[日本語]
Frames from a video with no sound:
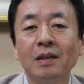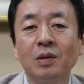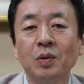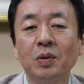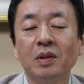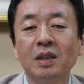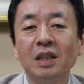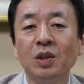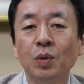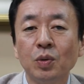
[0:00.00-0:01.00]
で、この
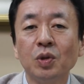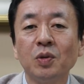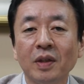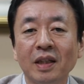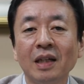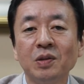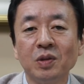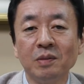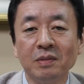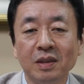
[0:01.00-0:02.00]
色というのは何
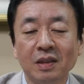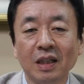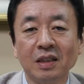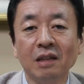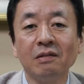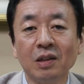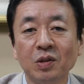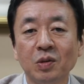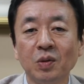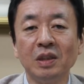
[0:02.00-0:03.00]
を指しているか
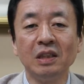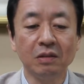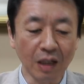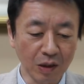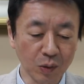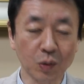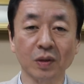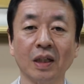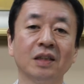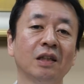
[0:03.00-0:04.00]
というと、肉体のこと
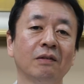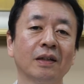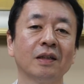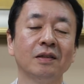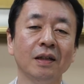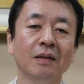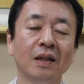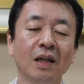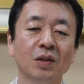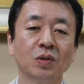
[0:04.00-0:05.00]
を指しているわけですね。
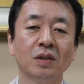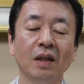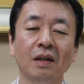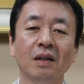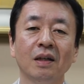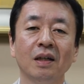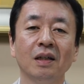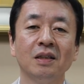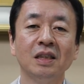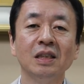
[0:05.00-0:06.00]
そし
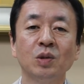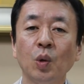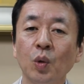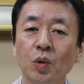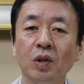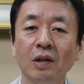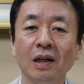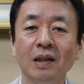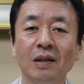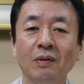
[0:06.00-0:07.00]
て身、心というの
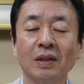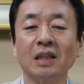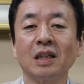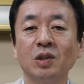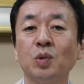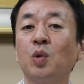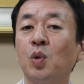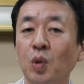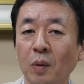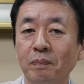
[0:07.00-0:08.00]
は私たちの
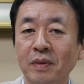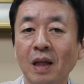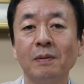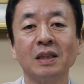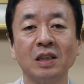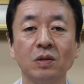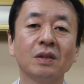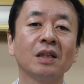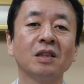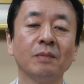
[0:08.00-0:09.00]
心、魂を
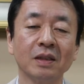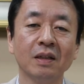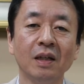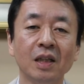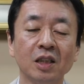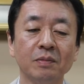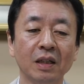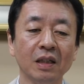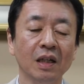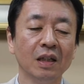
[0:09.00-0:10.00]
指しています。つ
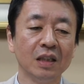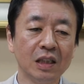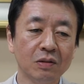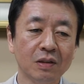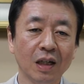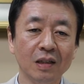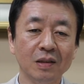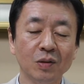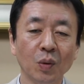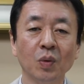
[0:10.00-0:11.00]
まり肉
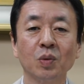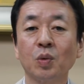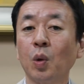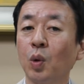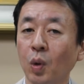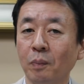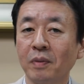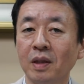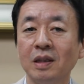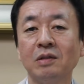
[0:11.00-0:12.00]
体と心、
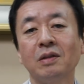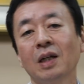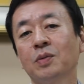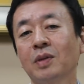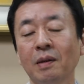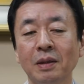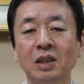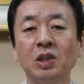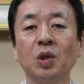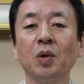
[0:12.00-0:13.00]
肉体と
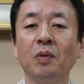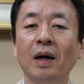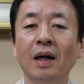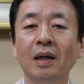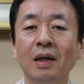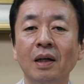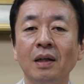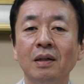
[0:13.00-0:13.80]
魂というのは